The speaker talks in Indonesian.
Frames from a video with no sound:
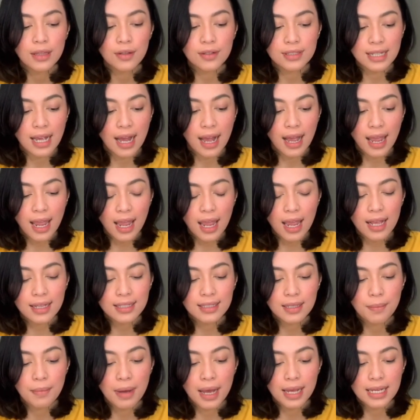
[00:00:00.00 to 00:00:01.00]
Terus yang
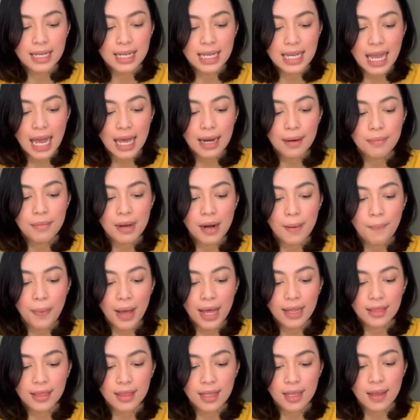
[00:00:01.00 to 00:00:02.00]
E, sebagian
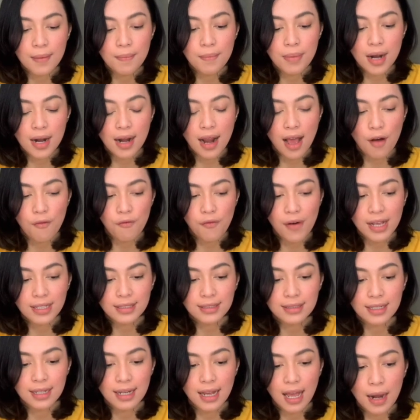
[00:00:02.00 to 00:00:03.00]
merpati
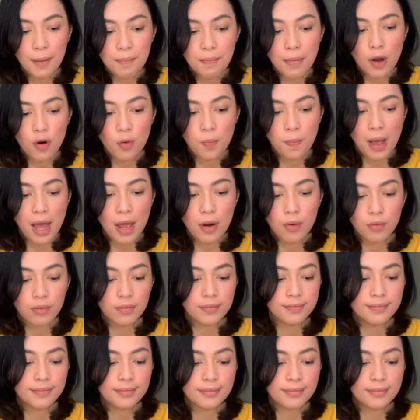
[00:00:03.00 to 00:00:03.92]
bernafas dengan paru-paru.